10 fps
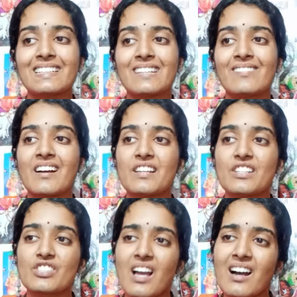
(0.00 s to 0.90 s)
இருக்கிறவா
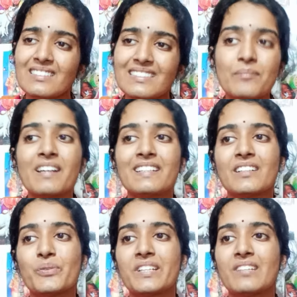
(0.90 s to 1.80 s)
சாந்தமா
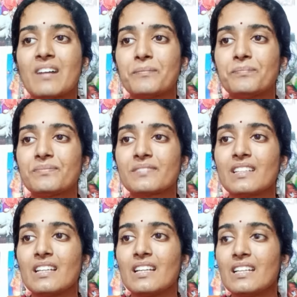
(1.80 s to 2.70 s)
இருக்கக்கூடியனவா
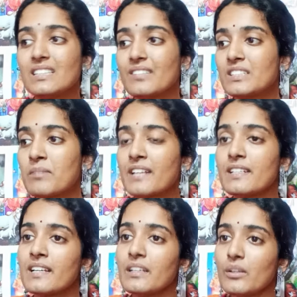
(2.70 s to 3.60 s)
இந்த
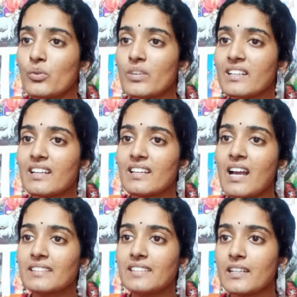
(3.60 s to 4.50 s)
விதமான குணங்கள்
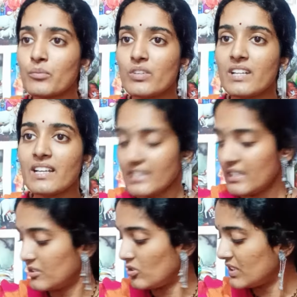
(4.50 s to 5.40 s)
எல்லாம் அதிகம் உள்ள
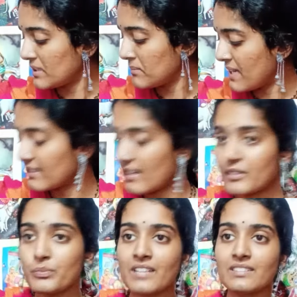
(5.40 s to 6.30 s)

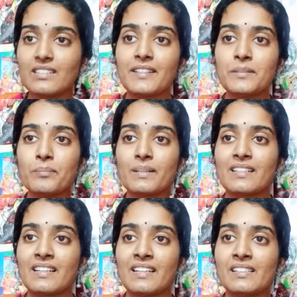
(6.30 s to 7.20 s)
டிஜன்மார்க்காக்கும் நான் தானம்
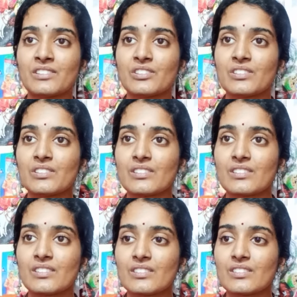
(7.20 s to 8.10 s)
பண்ணறேன்
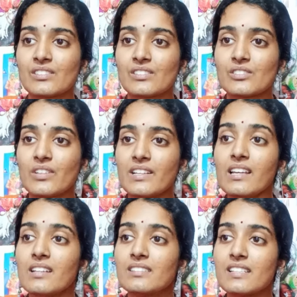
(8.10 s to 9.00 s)
சொல்லி
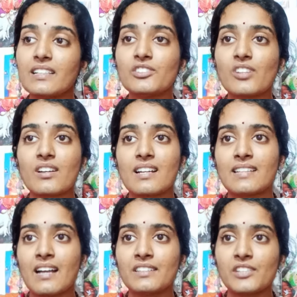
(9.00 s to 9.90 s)
மிருகன் சொல்ற
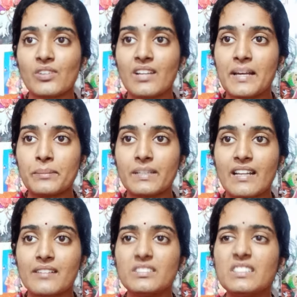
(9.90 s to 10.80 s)
அந்த ராஜா சொல்ல
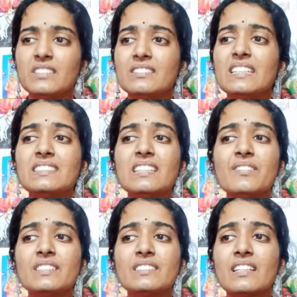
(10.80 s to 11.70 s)
ஆரம்பிக்கிற நித்திய
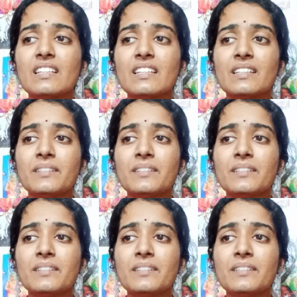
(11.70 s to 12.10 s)
விற்பிக்கு